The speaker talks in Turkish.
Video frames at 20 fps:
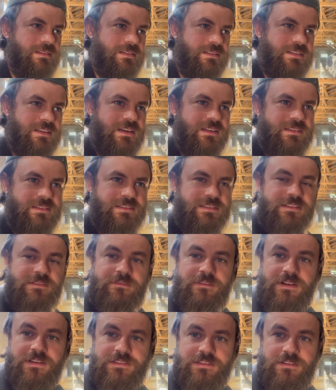kendisini
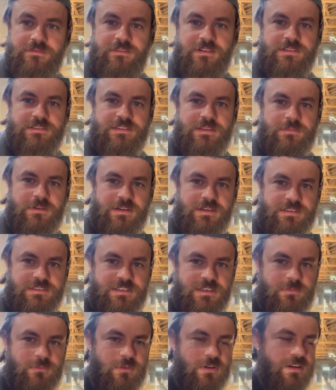fazla fazla
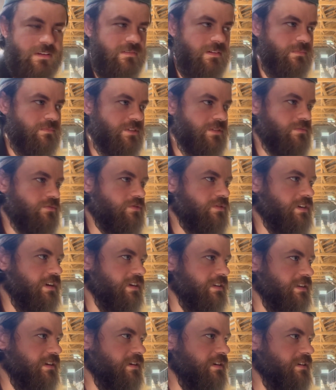bakacak bu hayvan bir buçuk
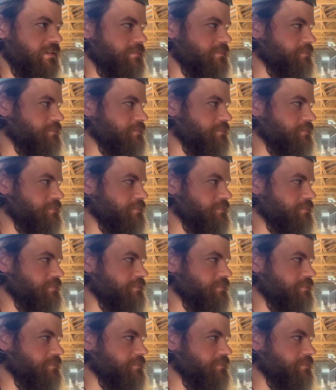ay daha.